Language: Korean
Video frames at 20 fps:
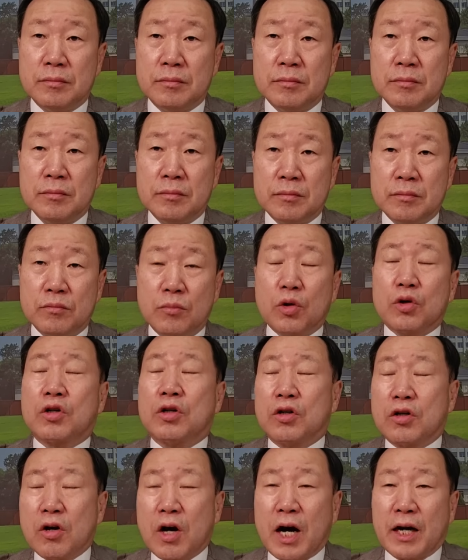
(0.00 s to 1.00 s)
음? 뭐
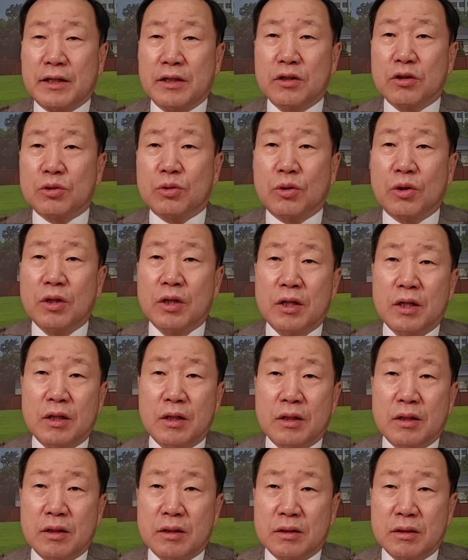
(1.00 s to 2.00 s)
그거 아니어도
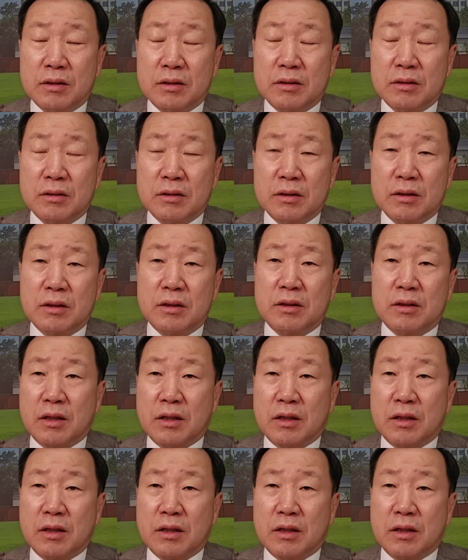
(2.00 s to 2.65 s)
음?